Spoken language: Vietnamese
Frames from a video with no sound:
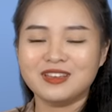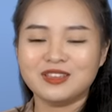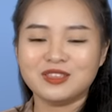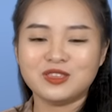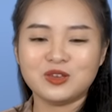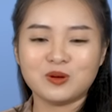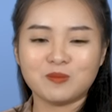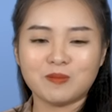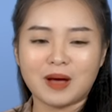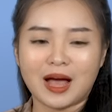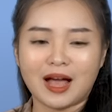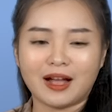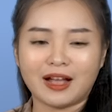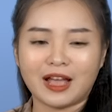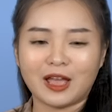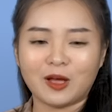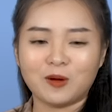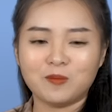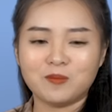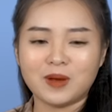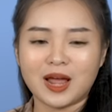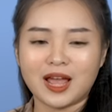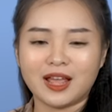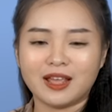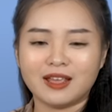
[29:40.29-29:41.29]
nhưng mà ngày
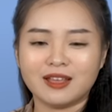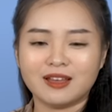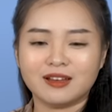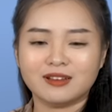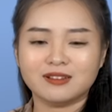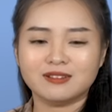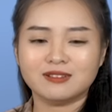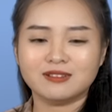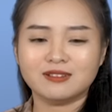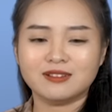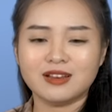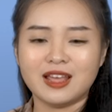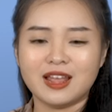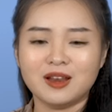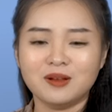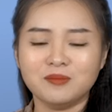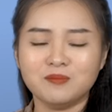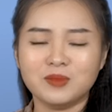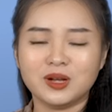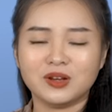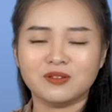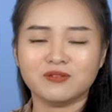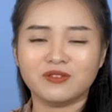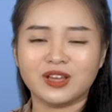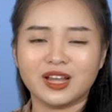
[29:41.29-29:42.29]
hôm nay đến
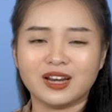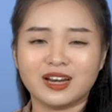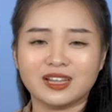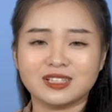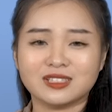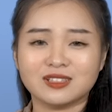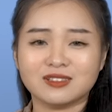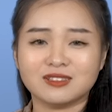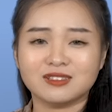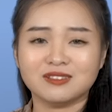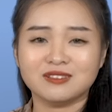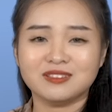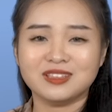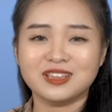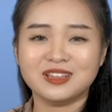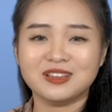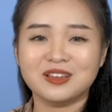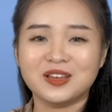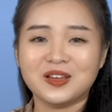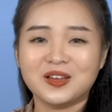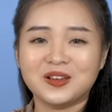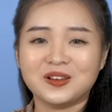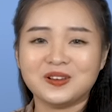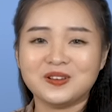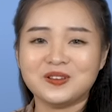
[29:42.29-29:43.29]
bệnh viện này sao tự
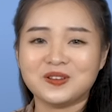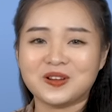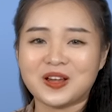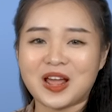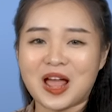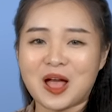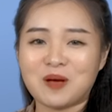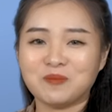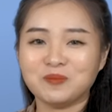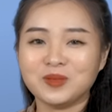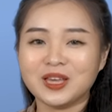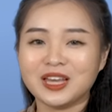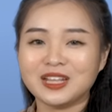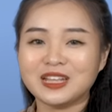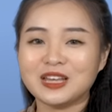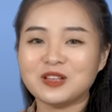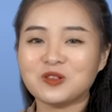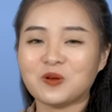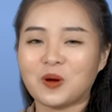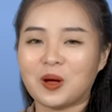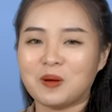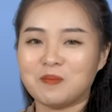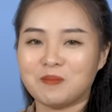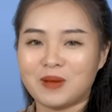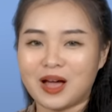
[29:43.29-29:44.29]
nhiên được khám cái thấy
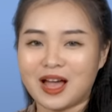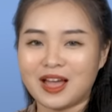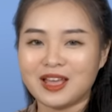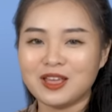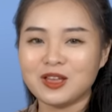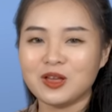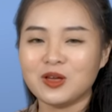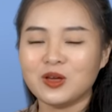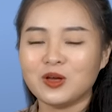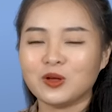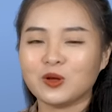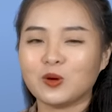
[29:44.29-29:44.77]
thoải mái